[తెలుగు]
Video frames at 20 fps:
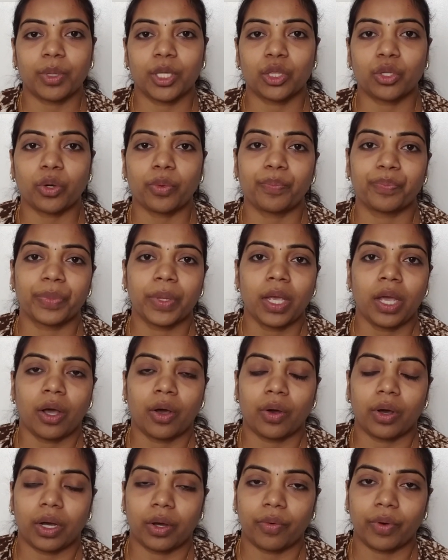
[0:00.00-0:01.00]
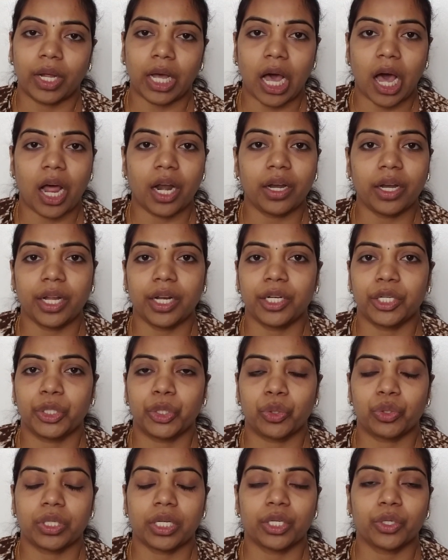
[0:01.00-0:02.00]
మీతో ఆన్లైన్
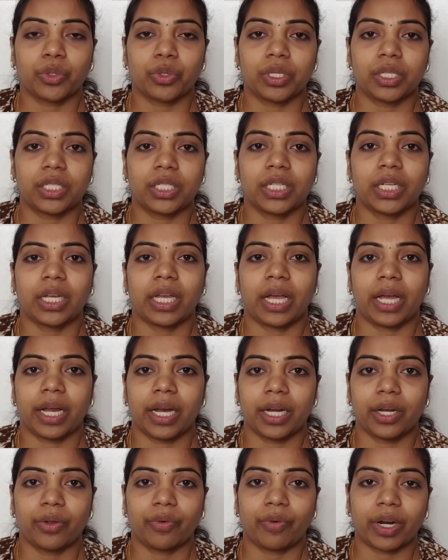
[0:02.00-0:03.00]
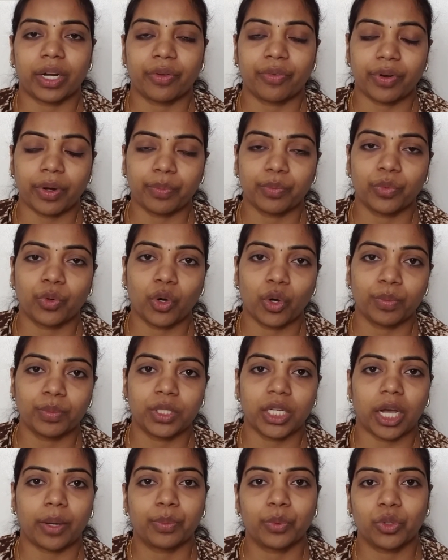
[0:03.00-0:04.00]
ట్యూషన్ గురించి అండ్ వర్క్ ఫ్రమ్ హోమ్
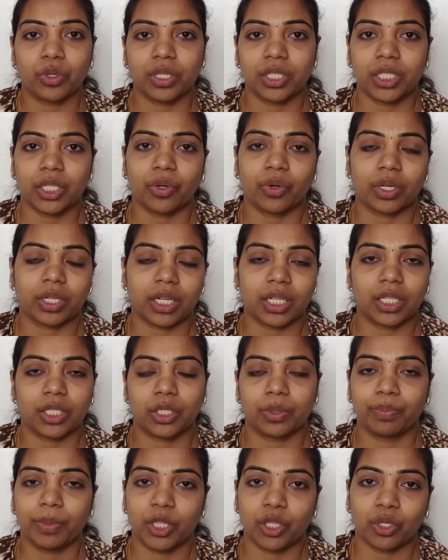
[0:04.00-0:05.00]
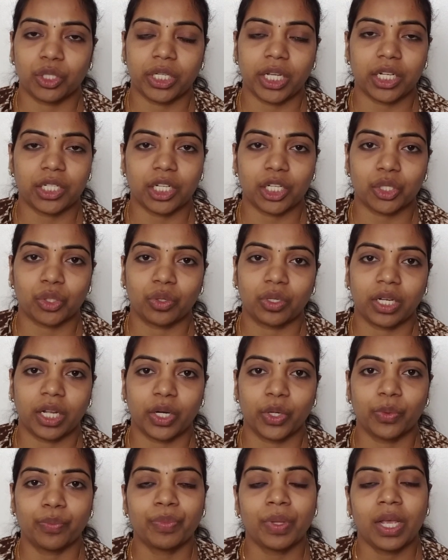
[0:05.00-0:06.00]
జాబ్ గురించి ఒకటి మీతో షేర్
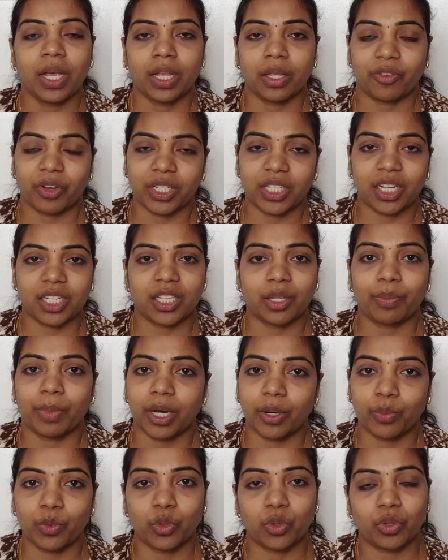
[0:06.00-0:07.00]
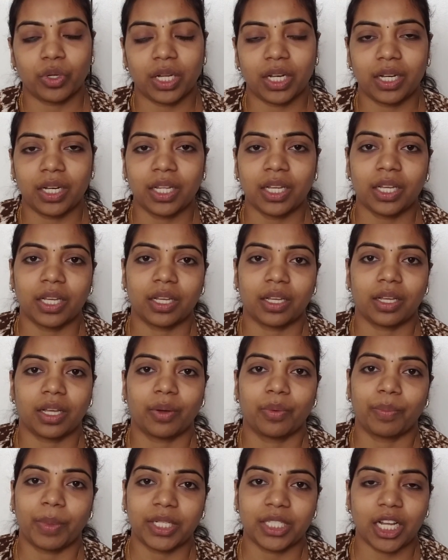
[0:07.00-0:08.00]
చేసుకుంటాను ఫస్ట్ అయితే మనము వెళ్ళి
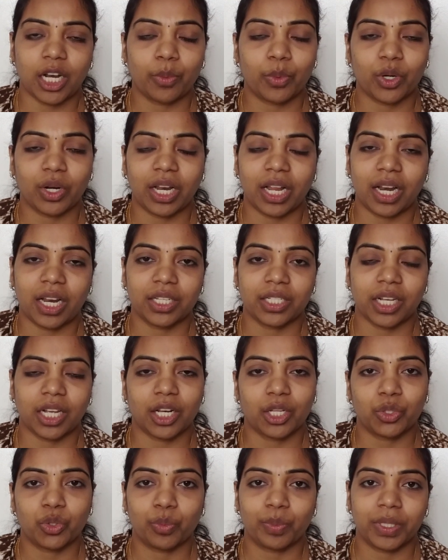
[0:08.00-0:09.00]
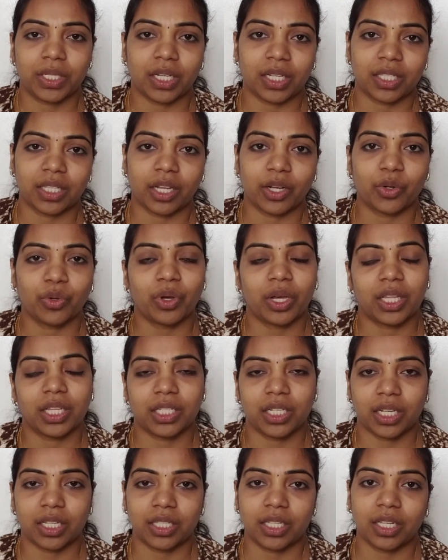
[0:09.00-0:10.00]
మసాలా బురుగులు ఎలా చేయాలో చూపించేస్తాను అది
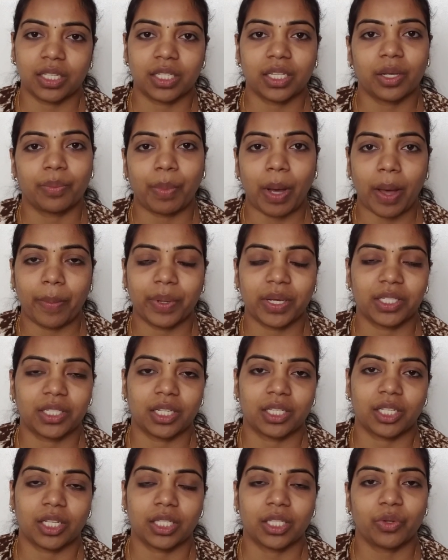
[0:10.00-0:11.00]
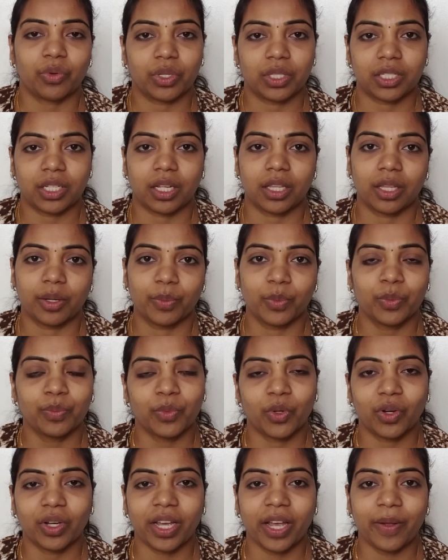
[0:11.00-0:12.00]
చేసేసి పాపకి ఇచ్చేసేసి వచ్చేద్దాము
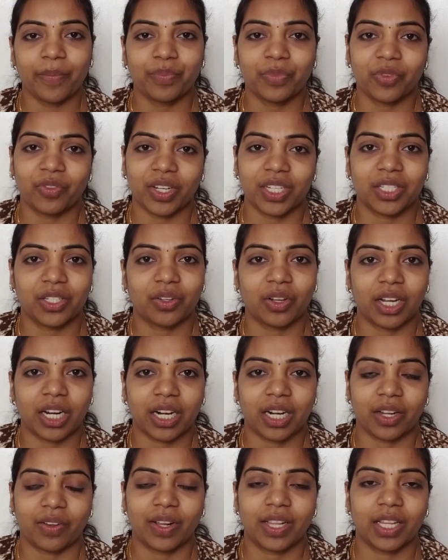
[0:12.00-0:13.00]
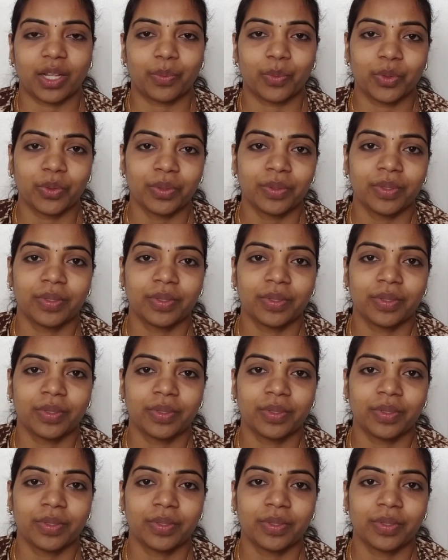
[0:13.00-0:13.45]
ఓకే ఫస్ట్ అక్కడికి వెళ్దాము